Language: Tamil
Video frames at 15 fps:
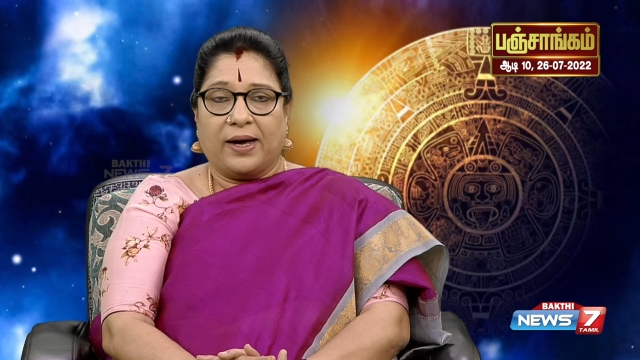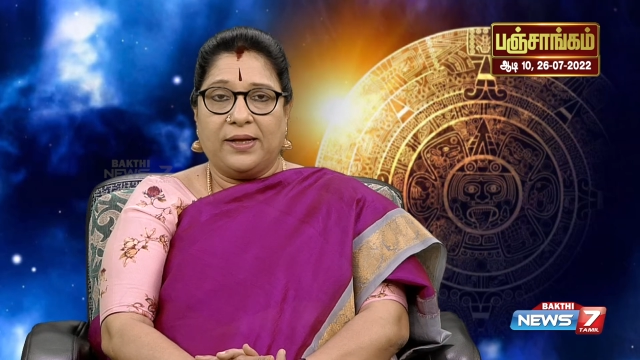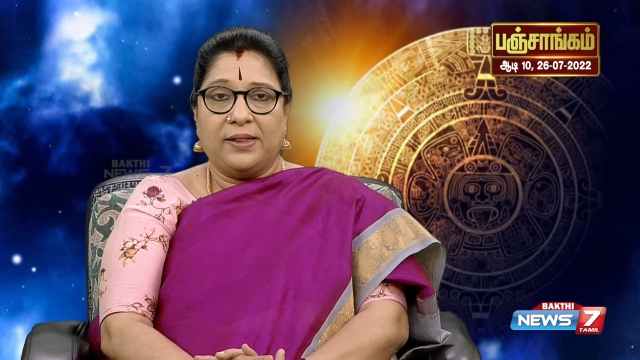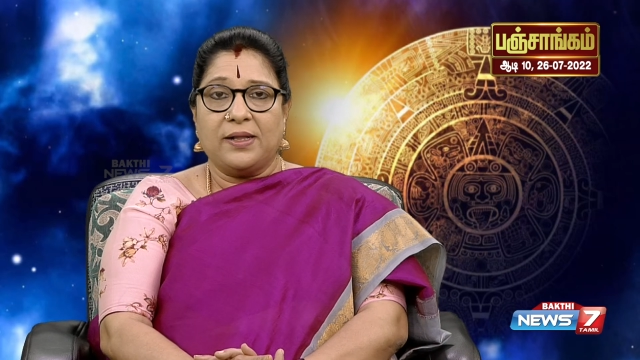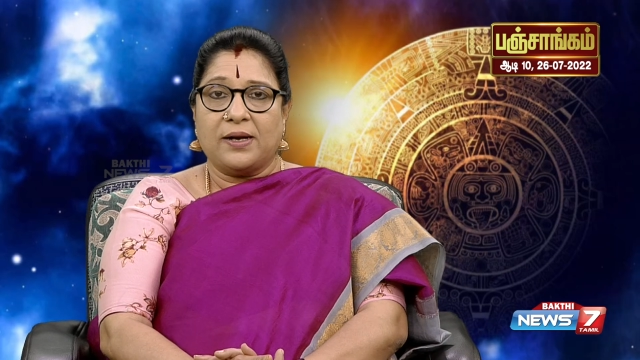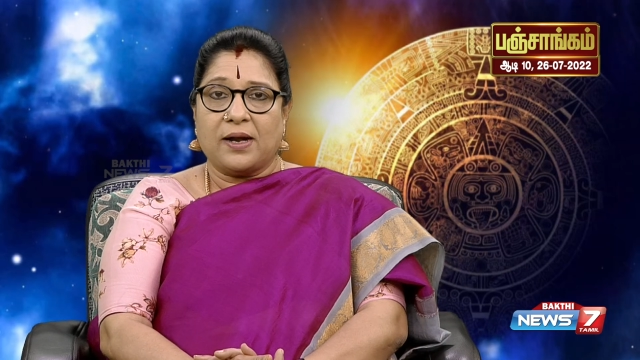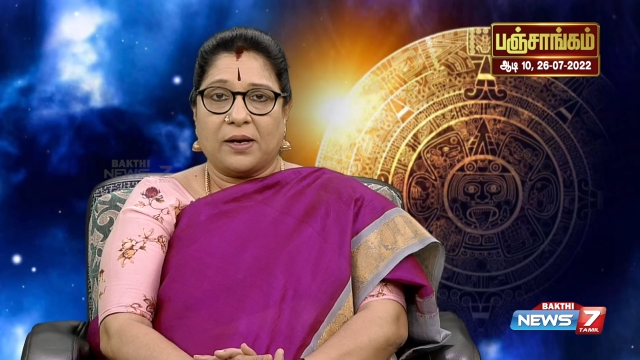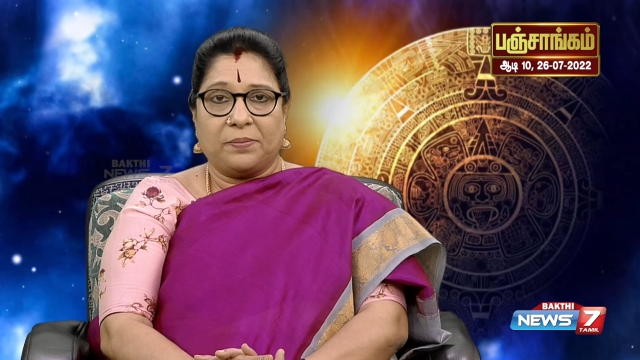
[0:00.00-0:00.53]

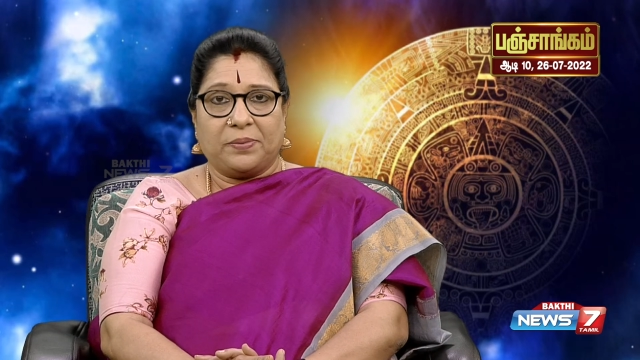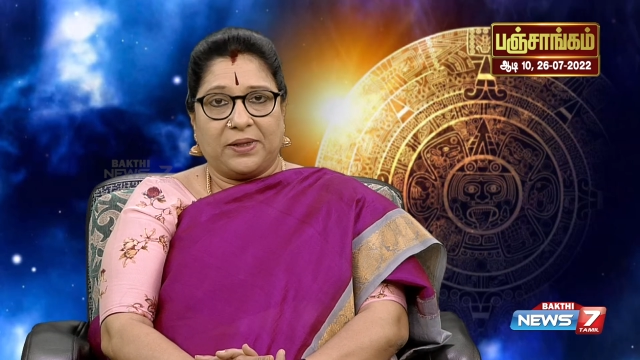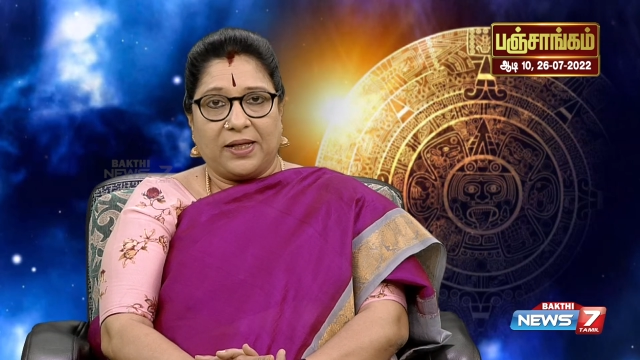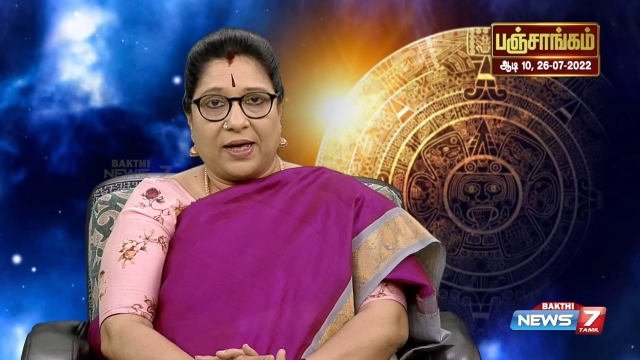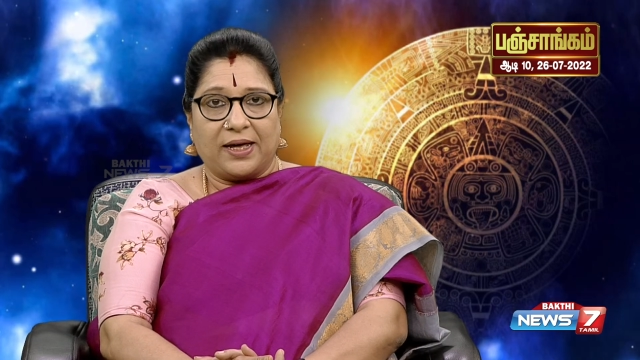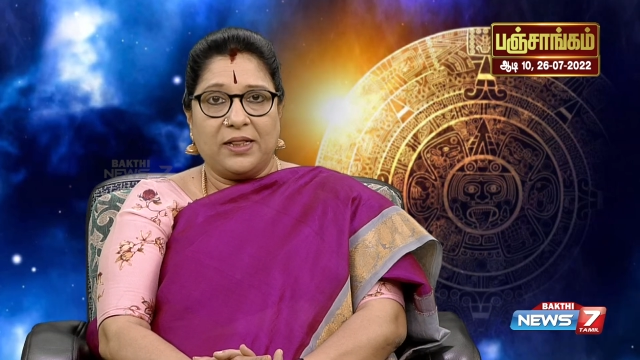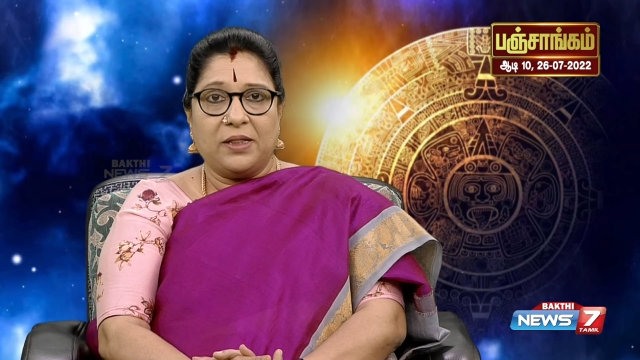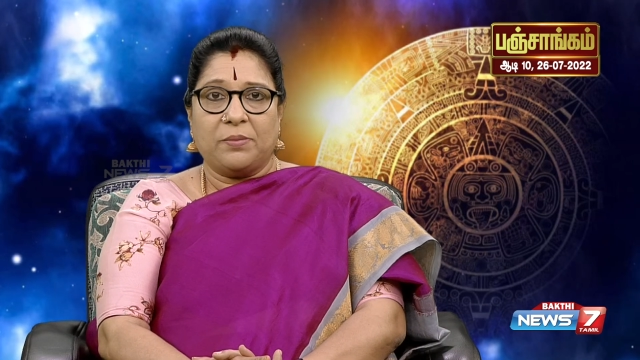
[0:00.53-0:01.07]
ஐந்து
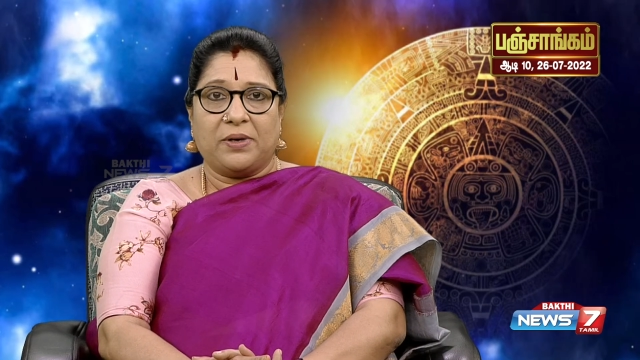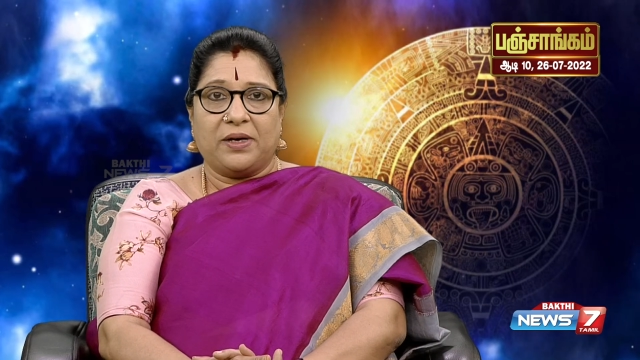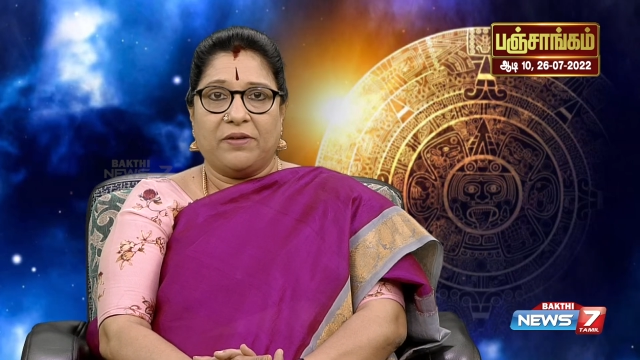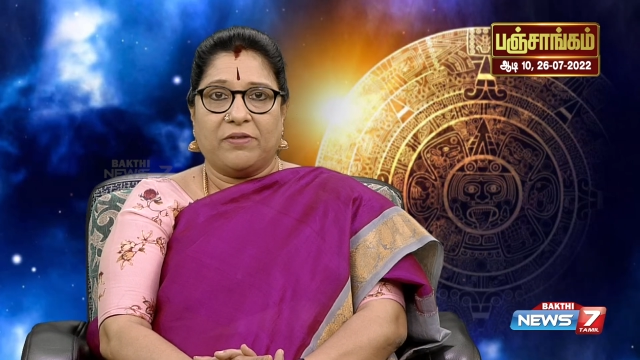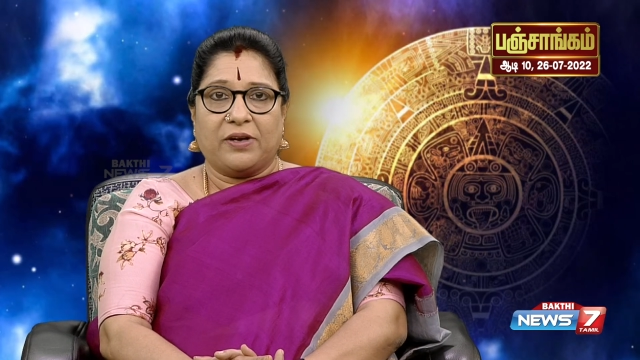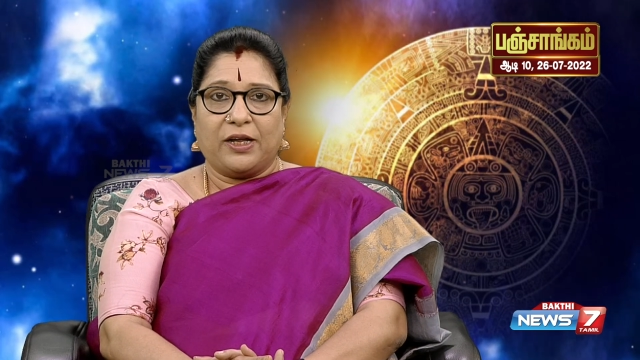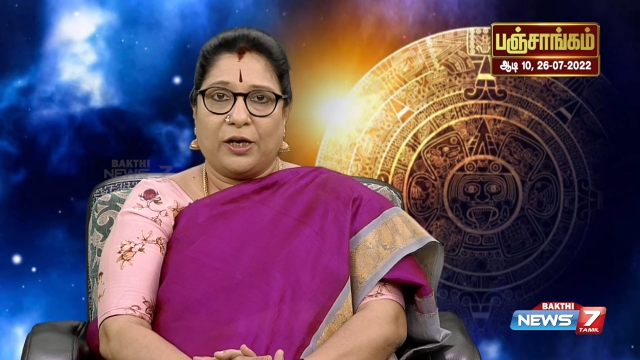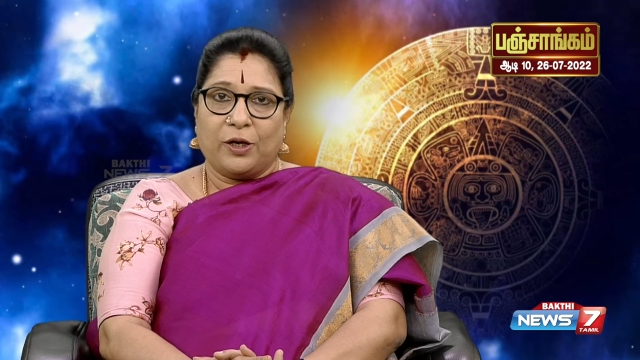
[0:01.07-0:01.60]
நாற்பத்தி ஐந்து மணி
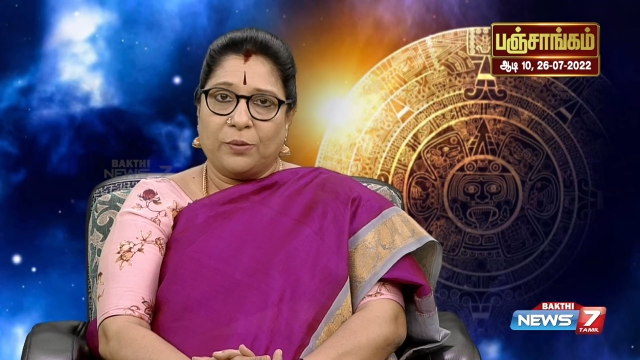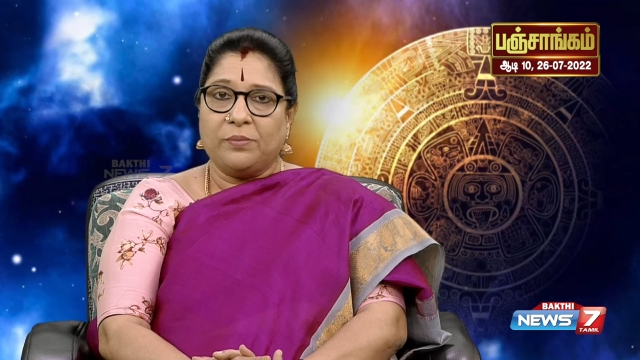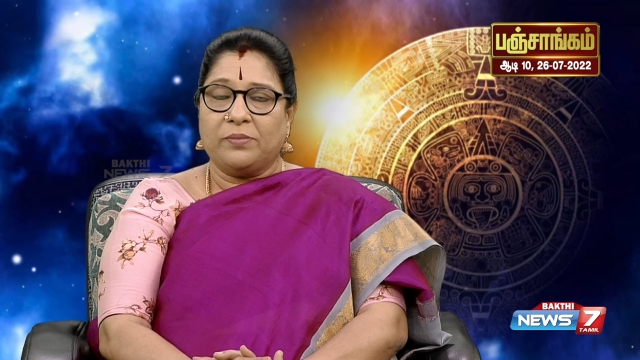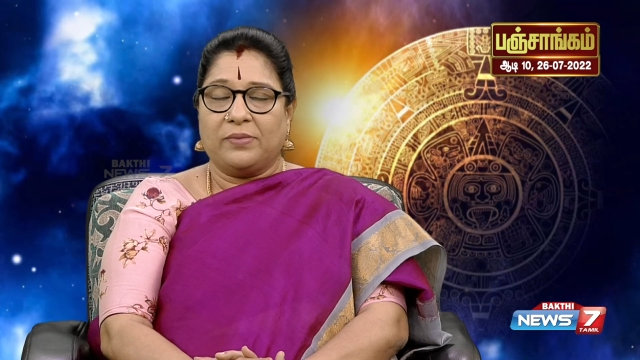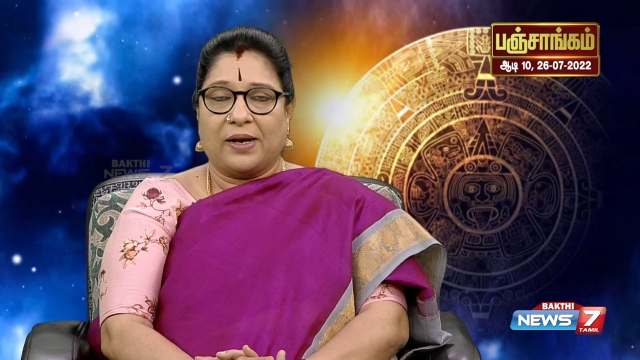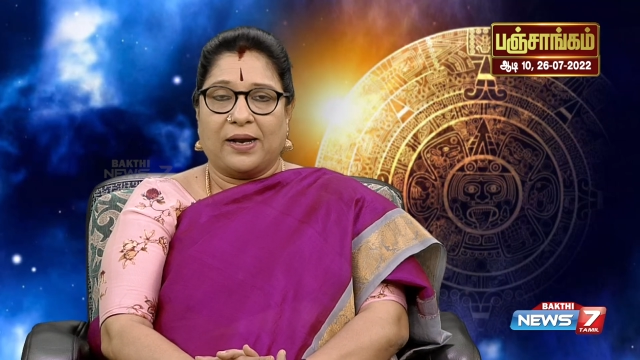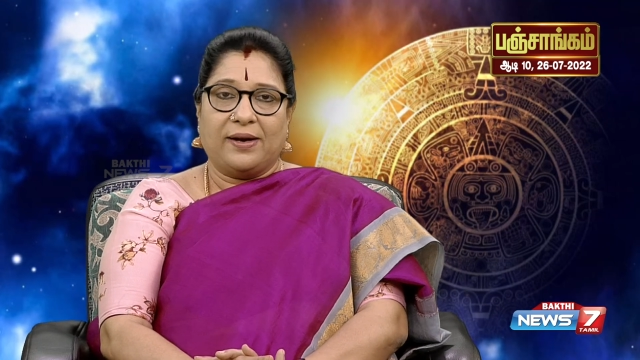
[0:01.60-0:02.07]
வரையிலும்